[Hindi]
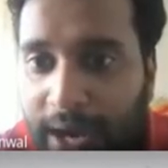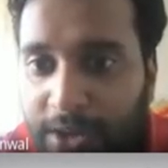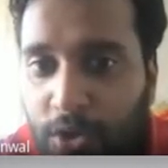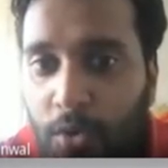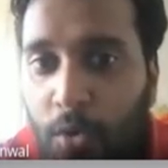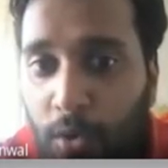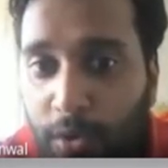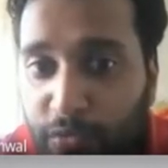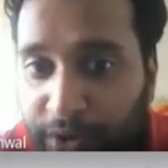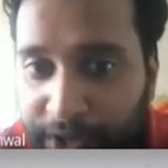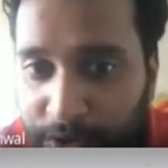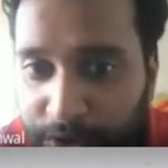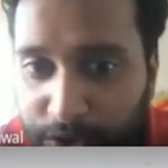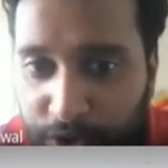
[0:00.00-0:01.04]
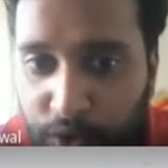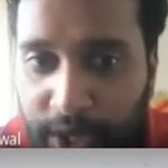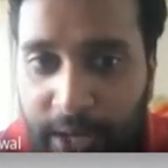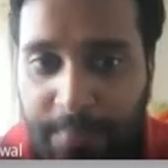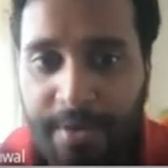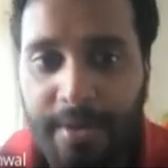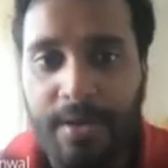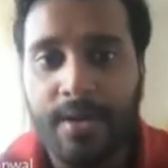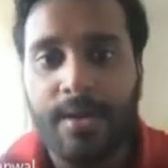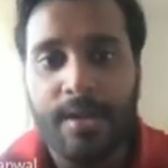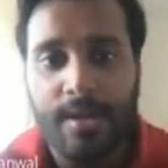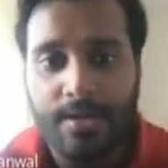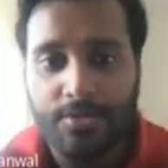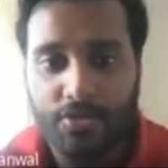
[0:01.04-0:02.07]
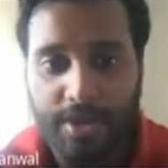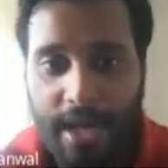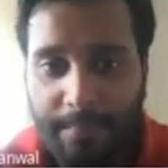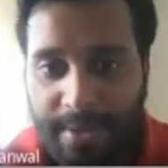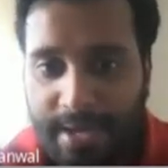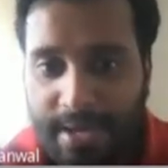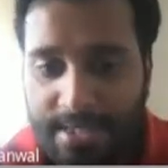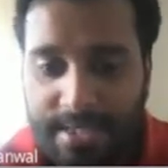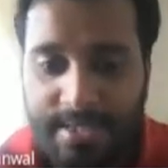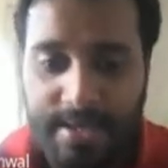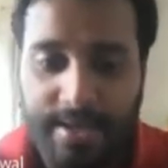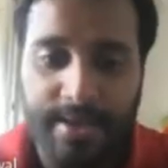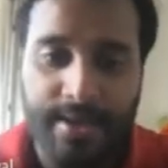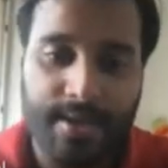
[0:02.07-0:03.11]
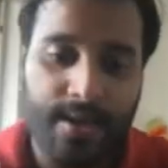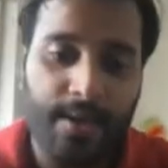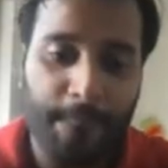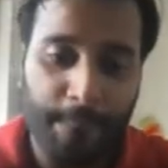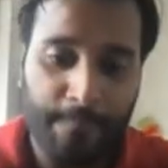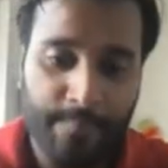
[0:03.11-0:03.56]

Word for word: एड योर ओन वीडियोज टू यहाँ पे तो यहाँ पे एक चीज ये है कि